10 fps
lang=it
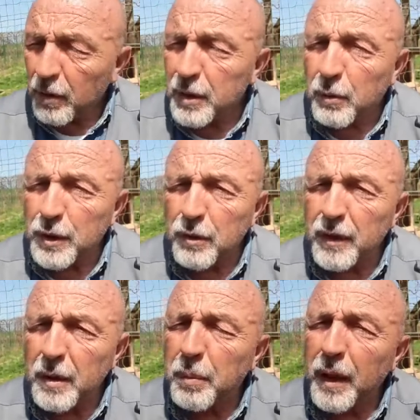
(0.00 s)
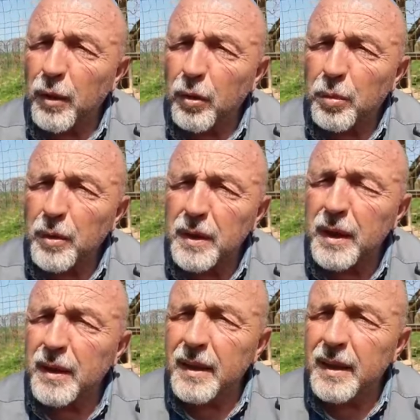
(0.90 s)
di questo ve ne parlerò poi
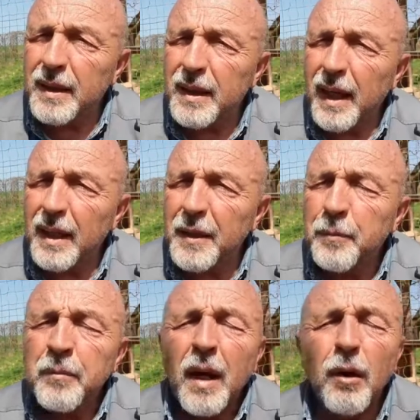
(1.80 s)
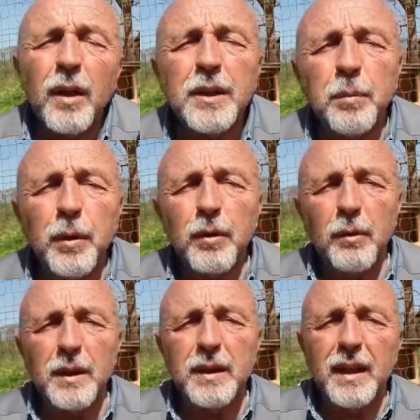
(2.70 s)
de nei dettagli. Allora, ci portò a
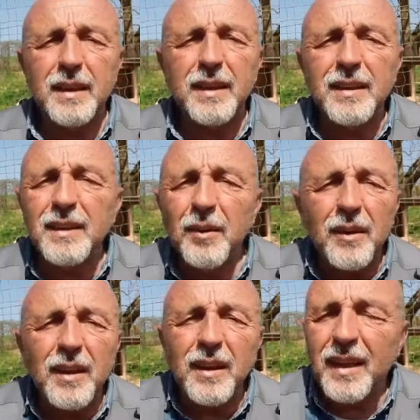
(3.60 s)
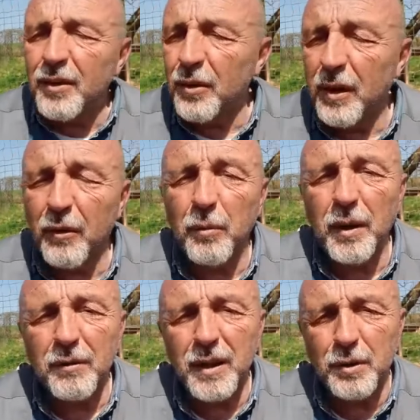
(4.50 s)
questa recinzione e io non avevo
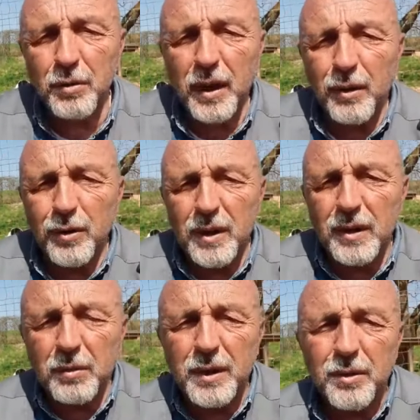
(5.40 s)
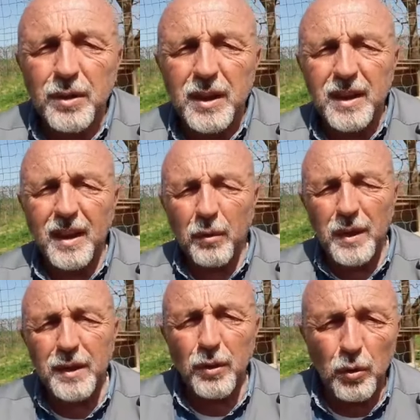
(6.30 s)
mai visto una cosa di questo genere.
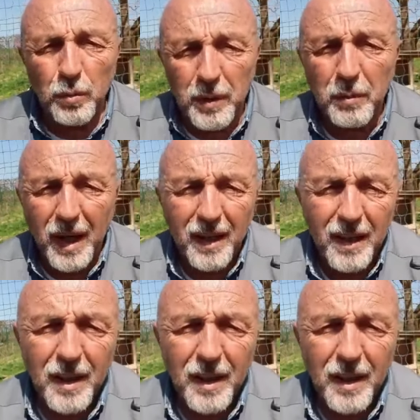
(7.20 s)
Questi lupi, ma